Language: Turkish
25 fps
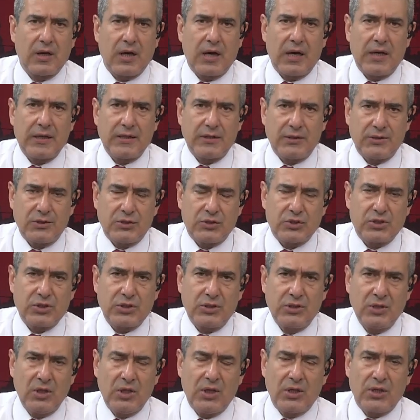ay
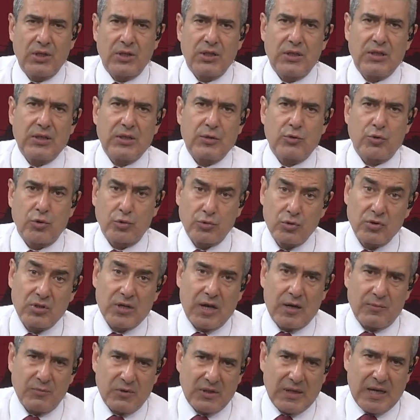için kötü
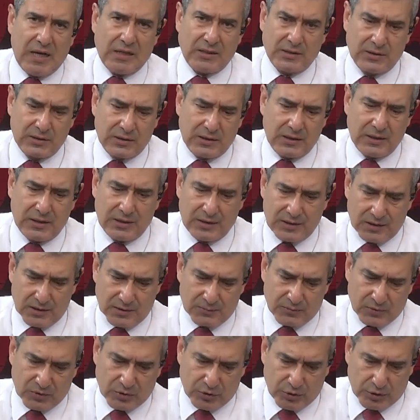tahminler
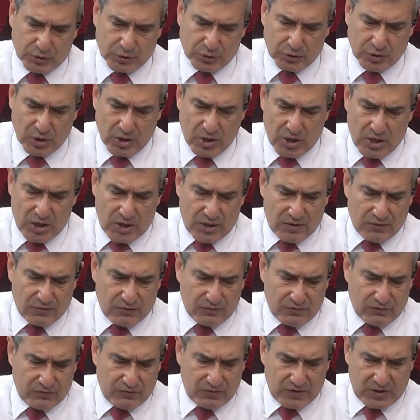yapılıyor.
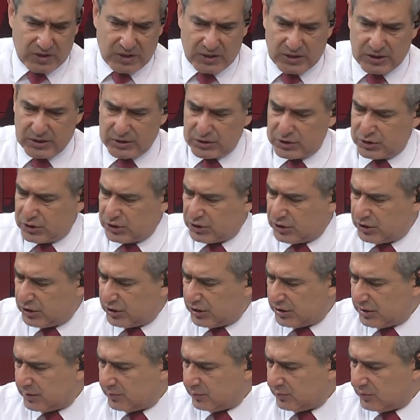Ve
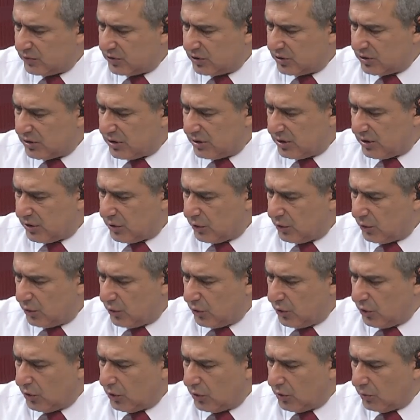şimdi
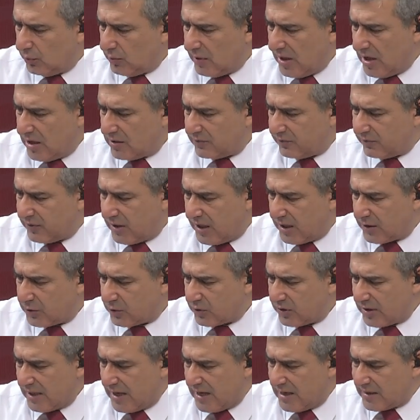Ömer
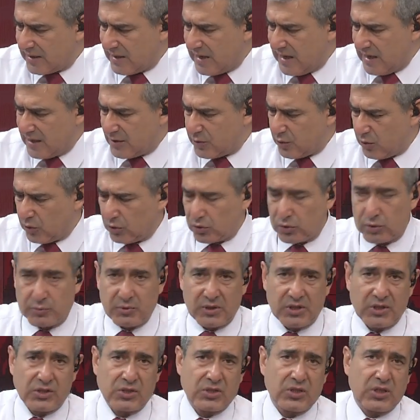Faruk
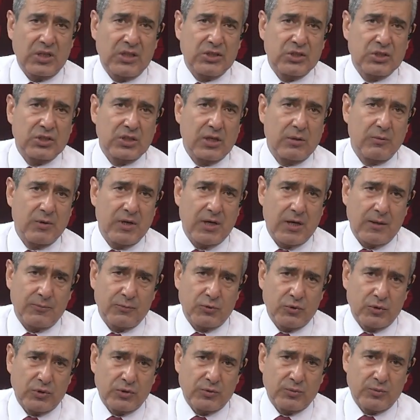Gergerlioğlu bir açıklama
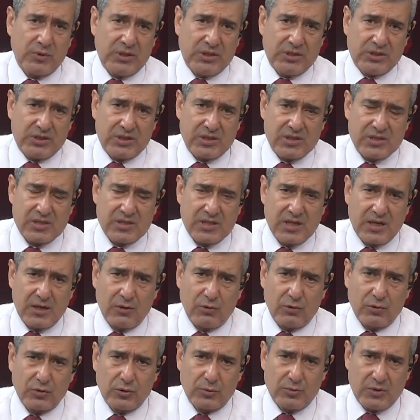yapıyor
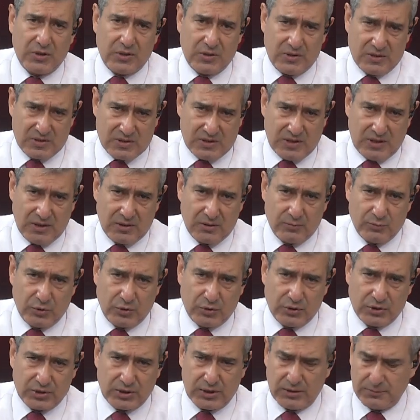mecliste. Onu bir izleyelim
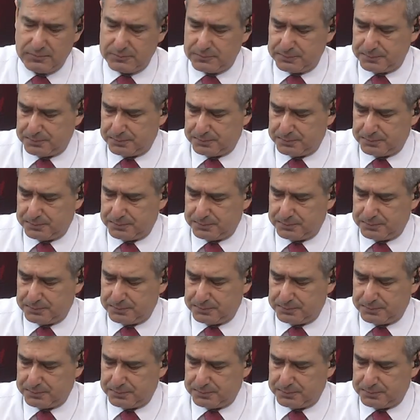önce.